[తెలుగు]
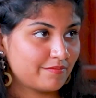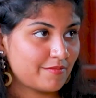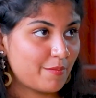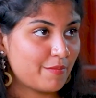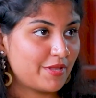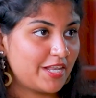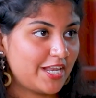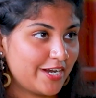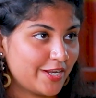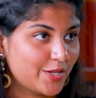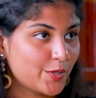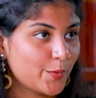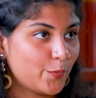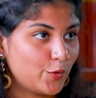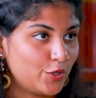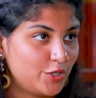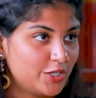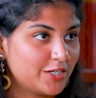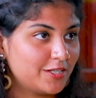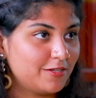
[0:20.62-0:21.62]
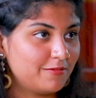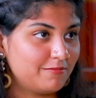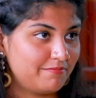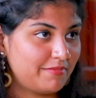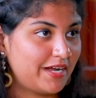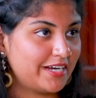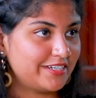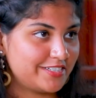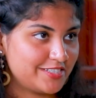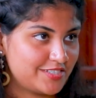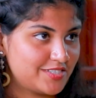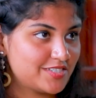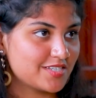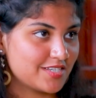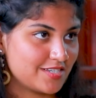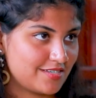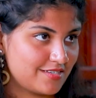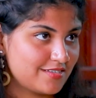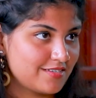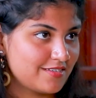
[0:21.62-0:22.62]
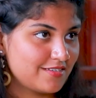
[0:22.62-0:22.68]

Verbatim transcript: మిమ్మల్ని అడిగిన పొలిటికల్ పార్టీస్కి